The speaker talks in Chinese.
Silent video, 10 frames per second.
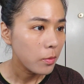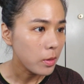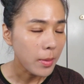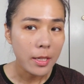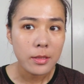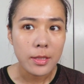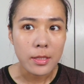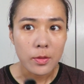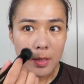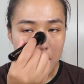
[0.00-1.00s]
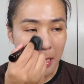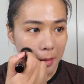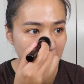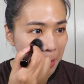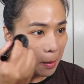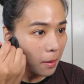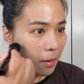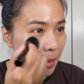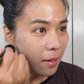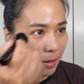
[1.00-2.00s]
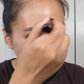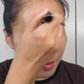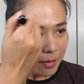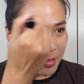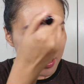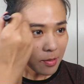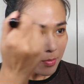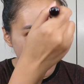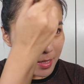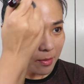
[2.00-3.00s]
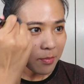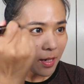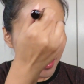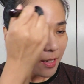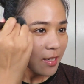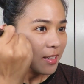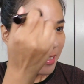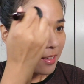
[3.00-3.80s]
我的妈，这个颜色有点浅，这是 medium 吗？